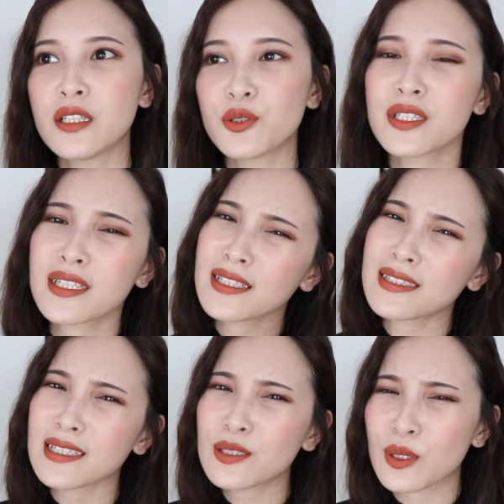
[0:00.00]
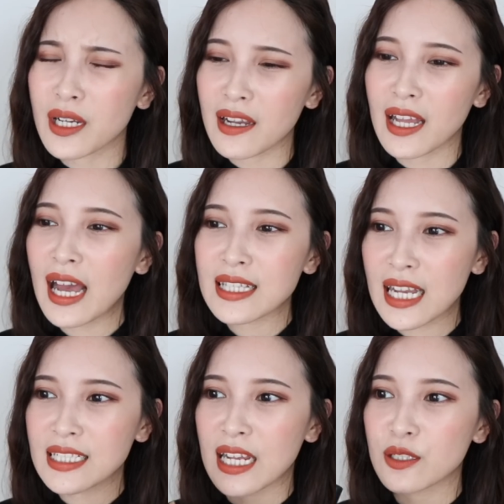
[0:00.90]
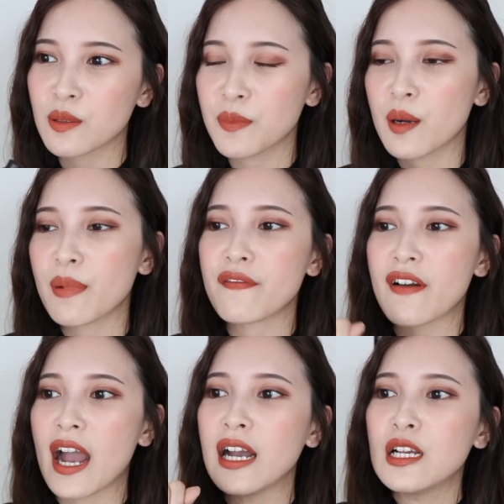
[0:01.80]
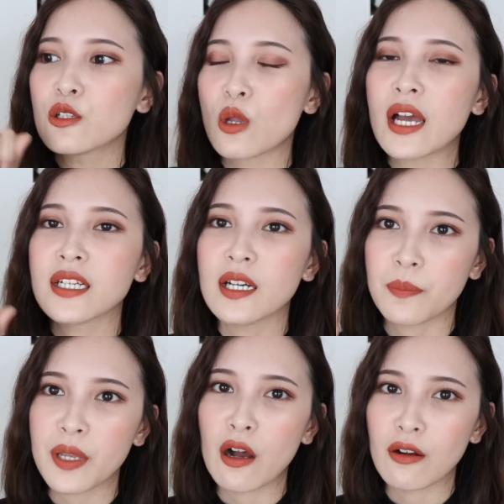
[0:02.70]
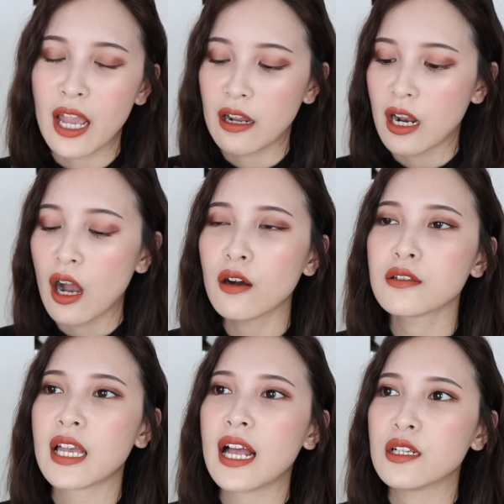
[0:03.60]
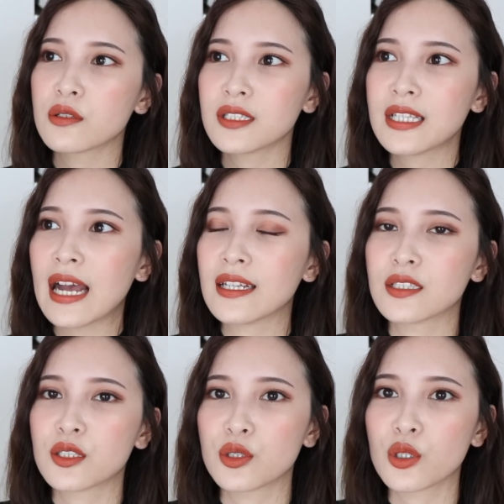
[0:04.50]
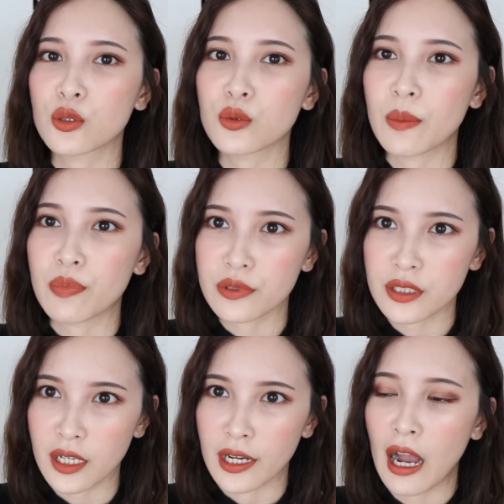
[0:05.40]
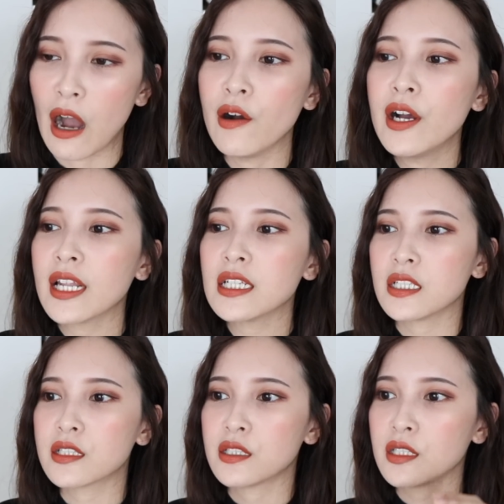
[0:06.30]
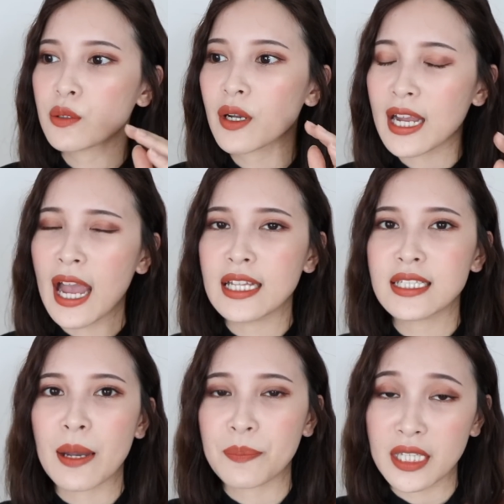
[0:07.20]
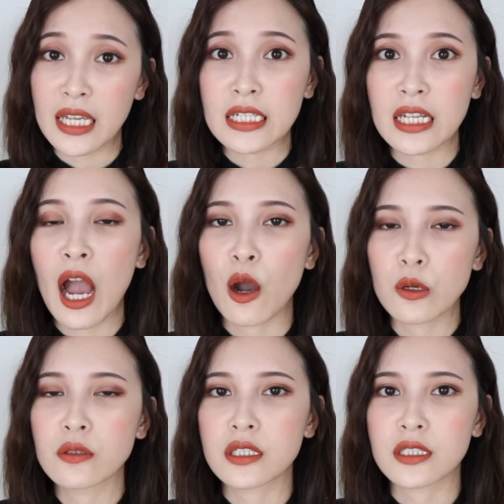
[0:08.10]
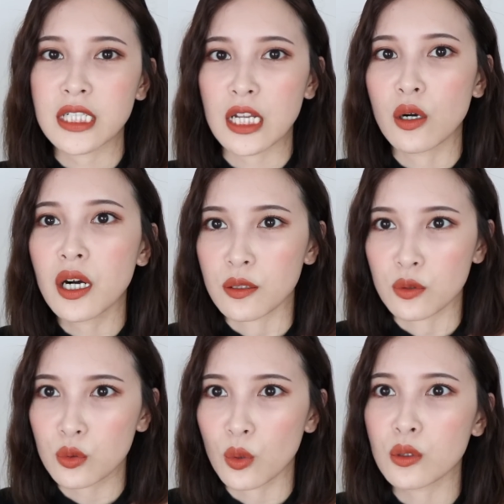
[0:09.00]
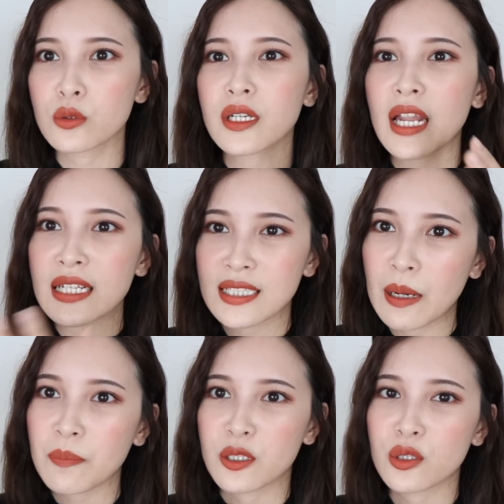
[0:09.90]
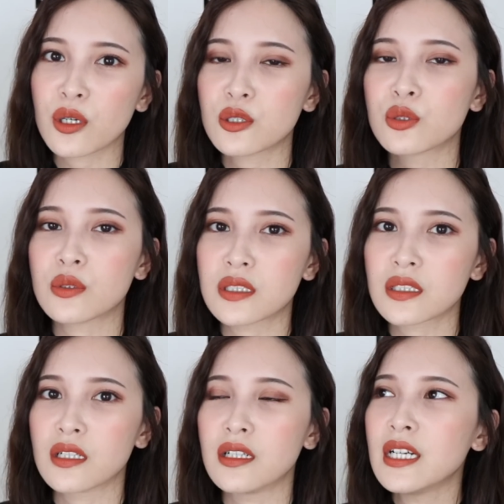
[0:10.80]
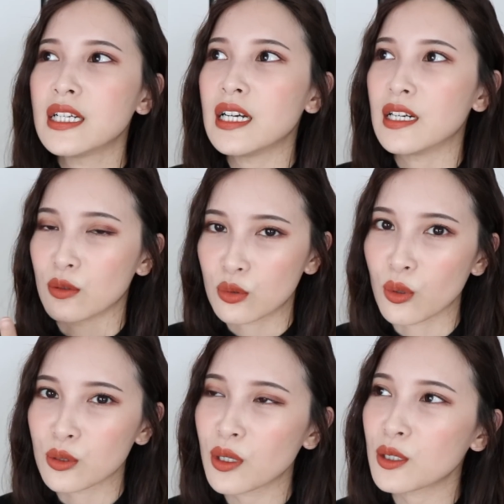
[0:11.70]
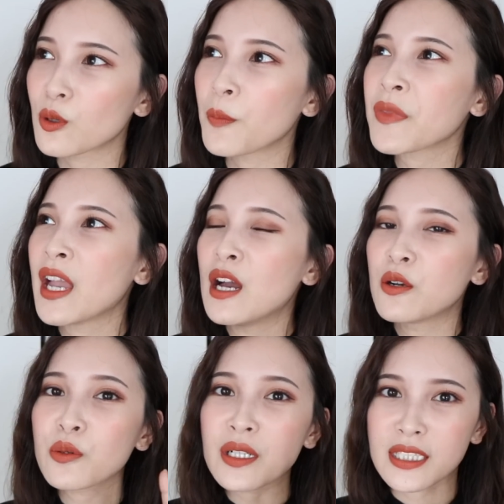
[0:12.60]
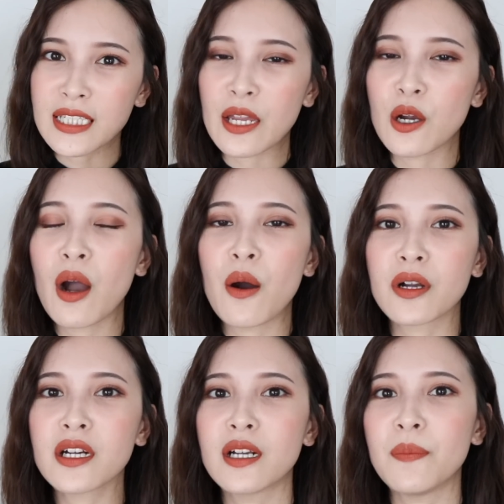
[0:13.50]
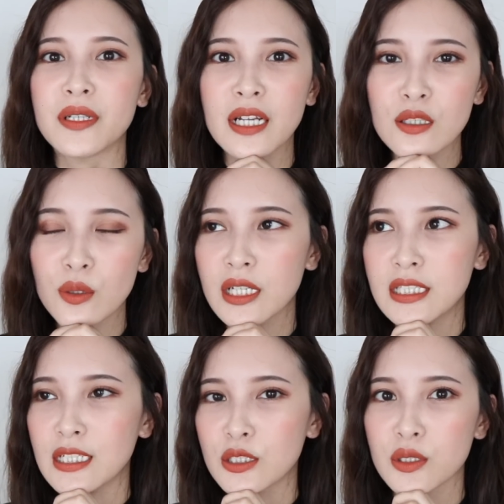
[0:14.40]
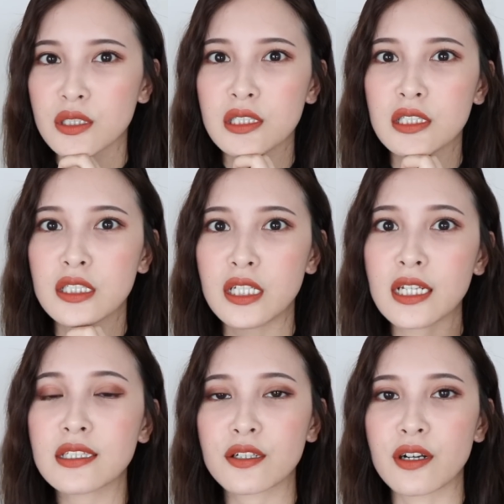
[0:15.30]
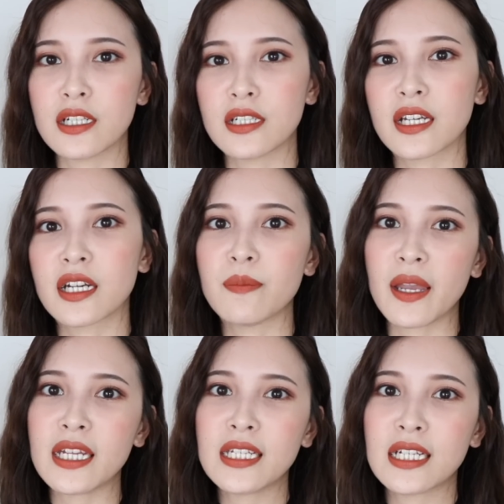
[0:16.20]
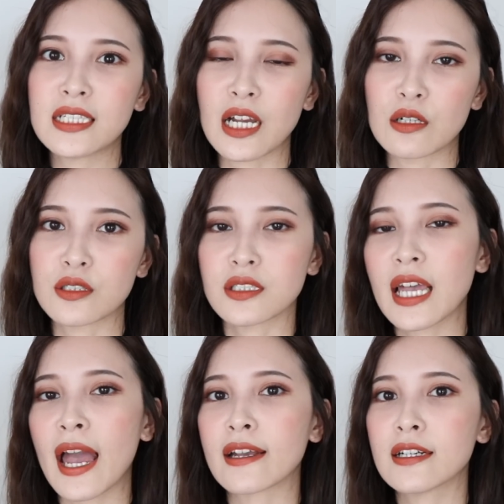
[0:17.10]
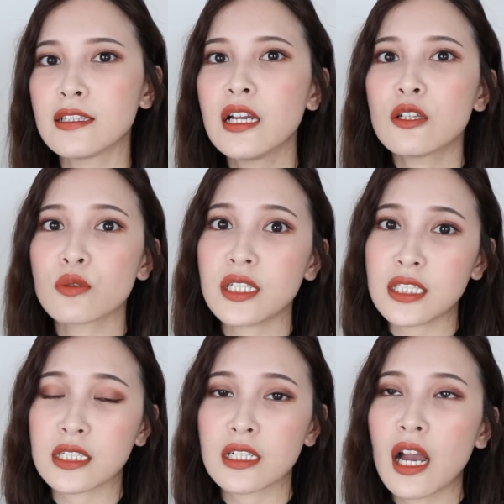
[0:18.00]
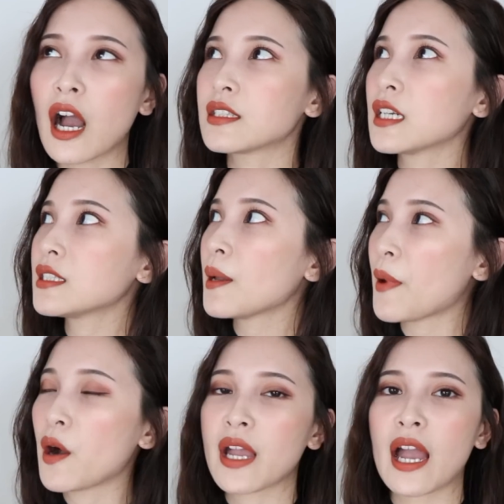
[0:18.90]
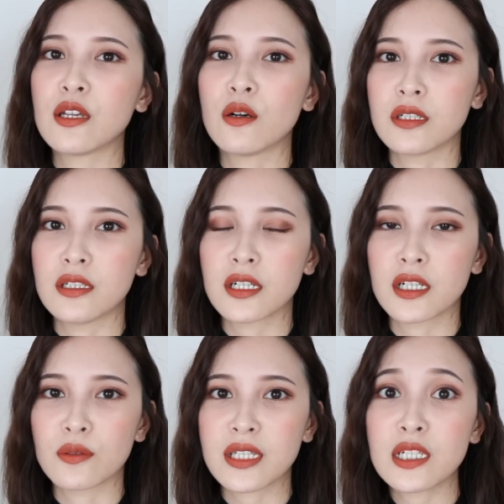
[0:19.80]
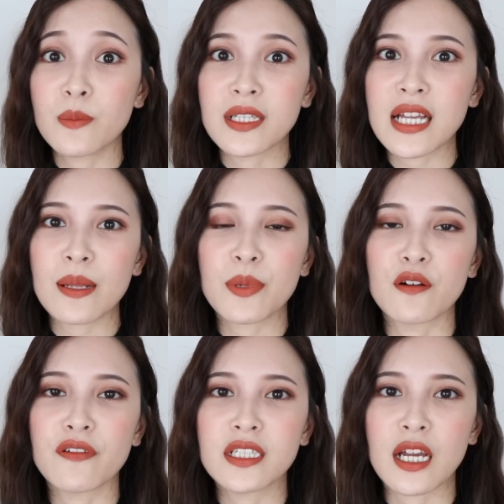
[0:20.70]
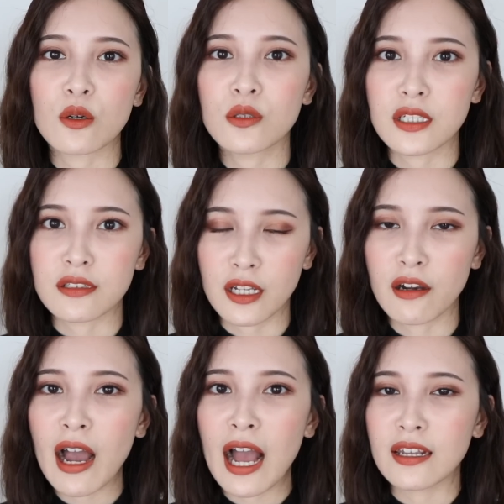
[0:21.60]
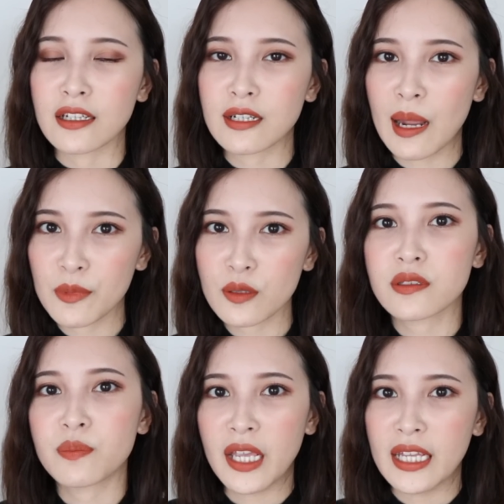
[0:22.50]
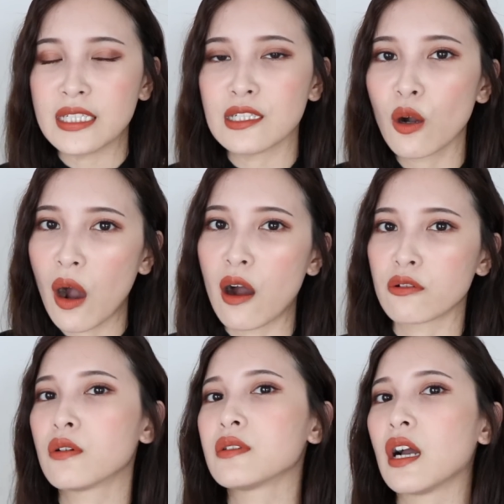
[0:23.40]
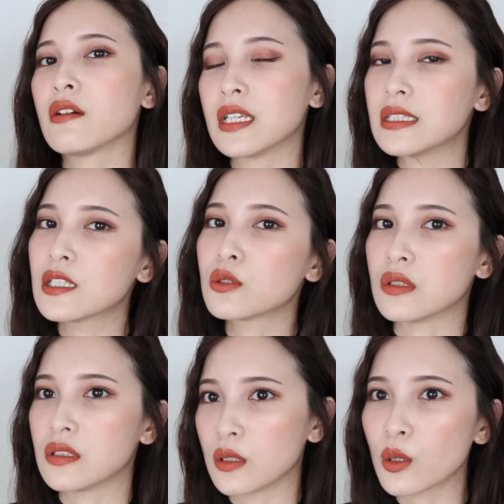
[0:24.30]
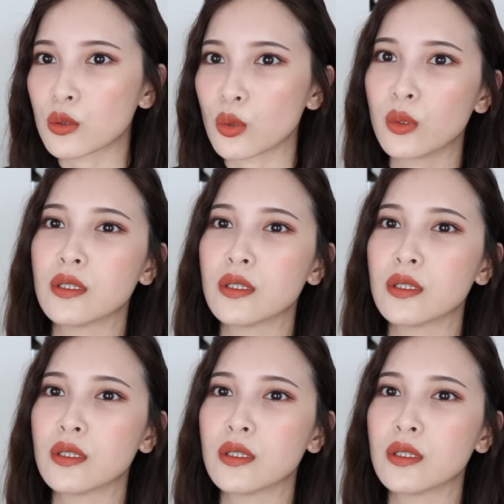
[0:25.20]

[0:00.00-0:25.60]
就是跟跟唇膏一样，它擦起来就是没有办法刷的很漂亮。然后再来就是它的持久度也不是很好。那其实因为开价便宜好用的指甲油很多，所以它相比就会逊色。很多，所以说，如果指甲油的话，我个人比较推荐就是 Integrate 的那个每一天小植材，跟最近好像在保雅有的那个，我在日本战利品有分享过的 Nail Holic，它们都是便宜又好用，然后颜色选择又多